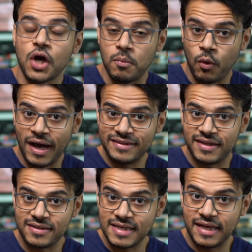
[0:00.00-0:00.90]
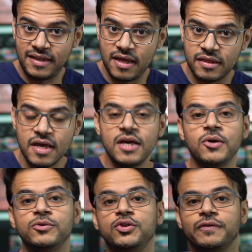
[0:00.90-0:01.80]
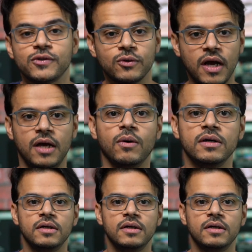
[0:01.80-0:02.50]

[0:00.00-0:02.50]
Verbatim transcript: معدل تحديث وتشوف الصوره حلوه